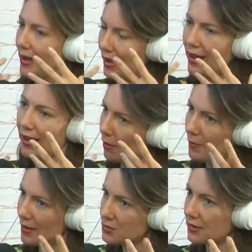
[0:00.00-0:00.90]
é, é a
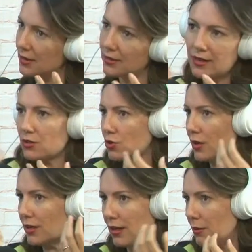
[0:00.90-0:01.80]
mesma tendência, só
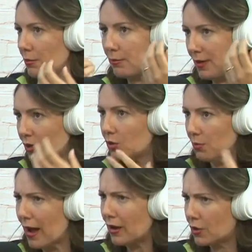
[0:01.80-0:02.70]
que em micro e
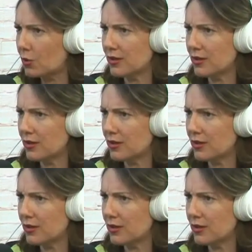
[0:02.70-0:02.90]
macro.